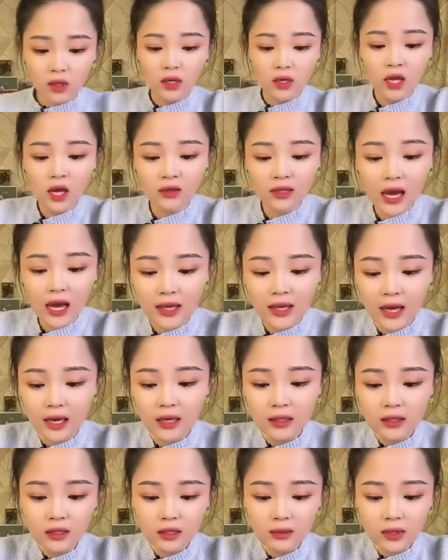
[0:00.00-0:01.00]
量大的，
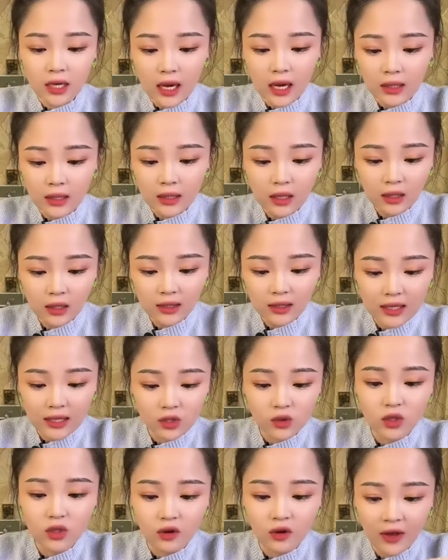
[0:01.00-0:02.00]
是不是量大的
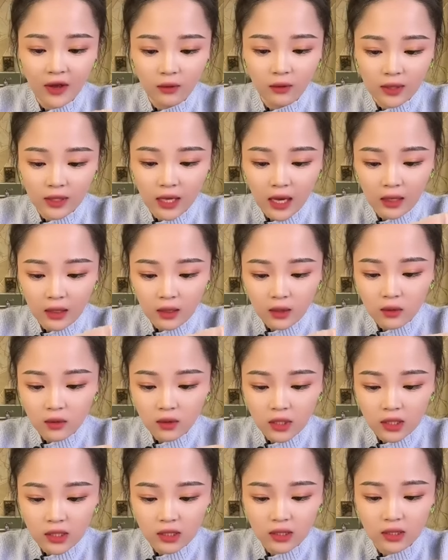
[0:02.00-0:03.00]
睡觉翻滚的，或
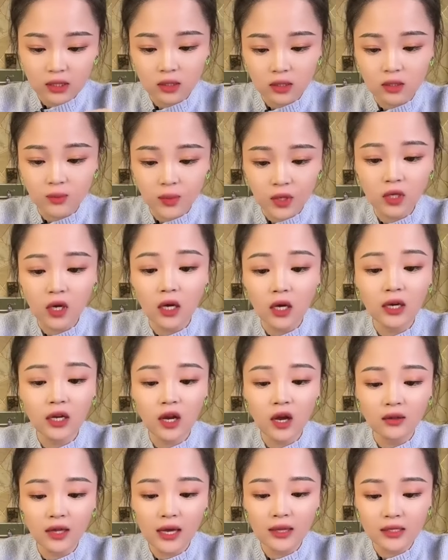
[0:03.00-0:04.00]
者是平常的
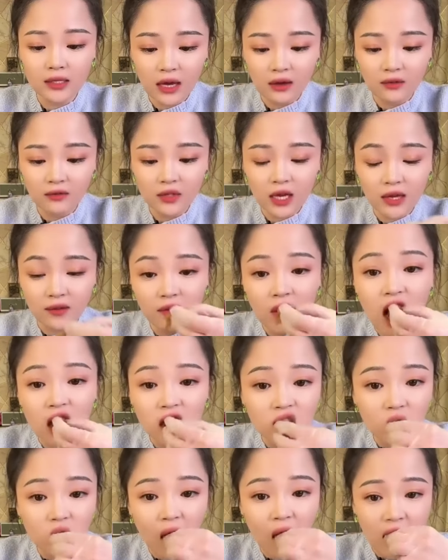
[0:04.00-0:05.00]
量大的产产妇啊，
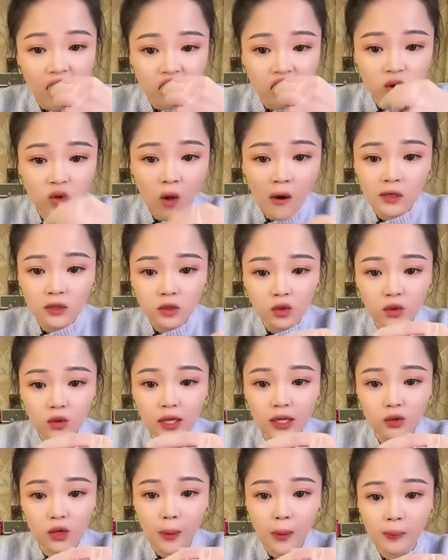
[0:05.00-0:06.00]
是都可以，嗯，都
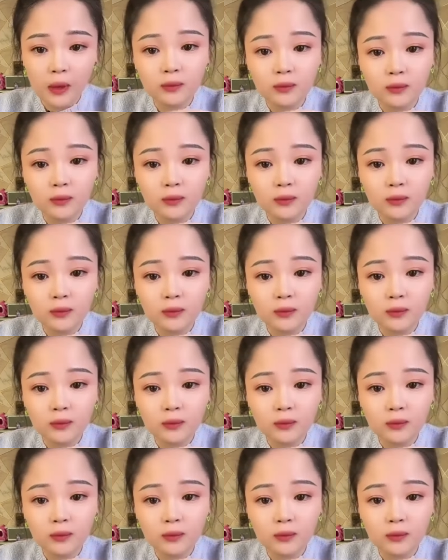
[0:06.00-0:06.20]
可以穿。